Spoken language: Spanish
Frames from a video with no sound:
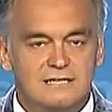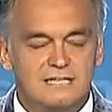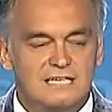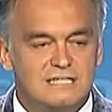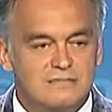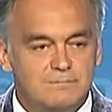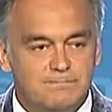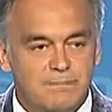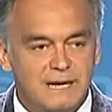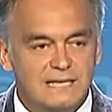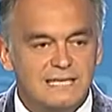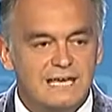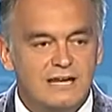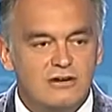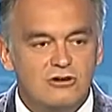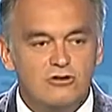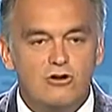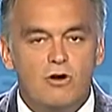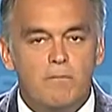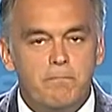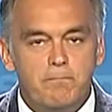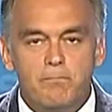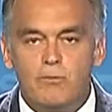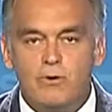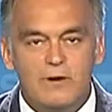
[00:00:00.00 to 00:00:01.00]
España
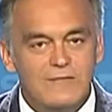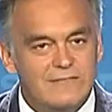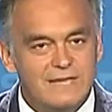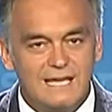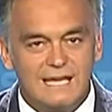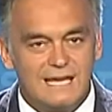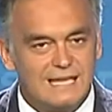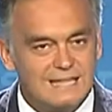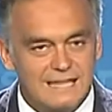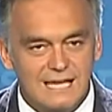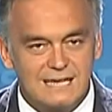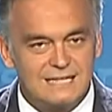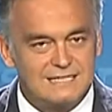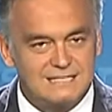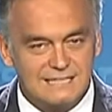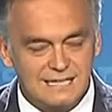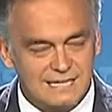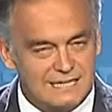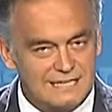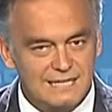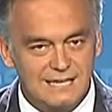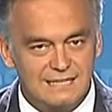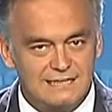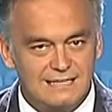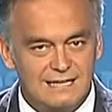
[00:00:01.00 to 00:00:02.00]
no puede
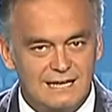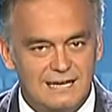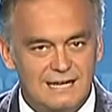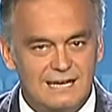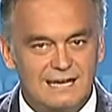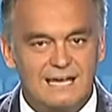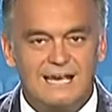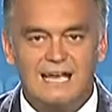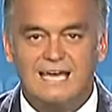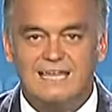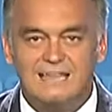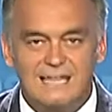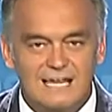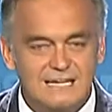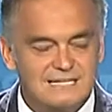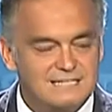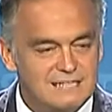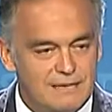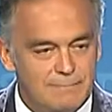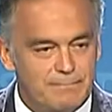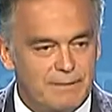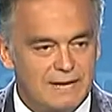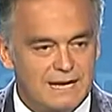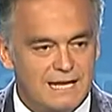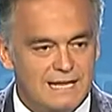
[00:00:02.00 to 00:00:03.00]
quedarse quieta,
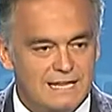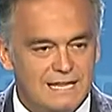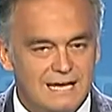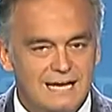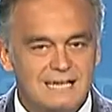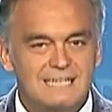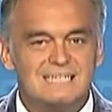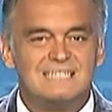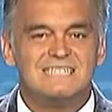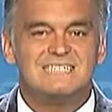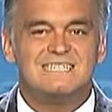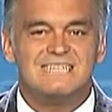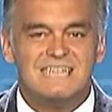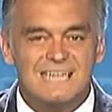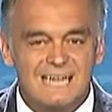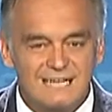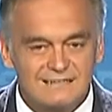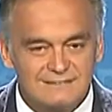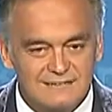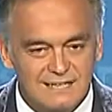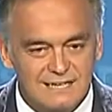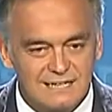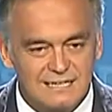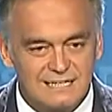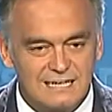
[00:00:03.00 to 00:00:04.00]
quedarse parada, sin
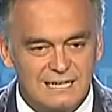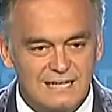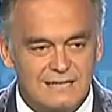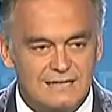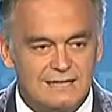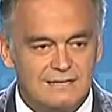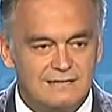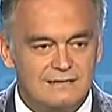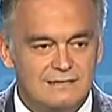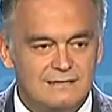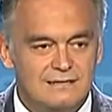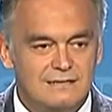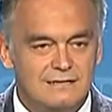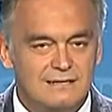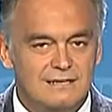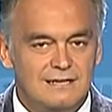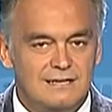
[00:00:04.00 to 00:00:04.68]
hacer nada,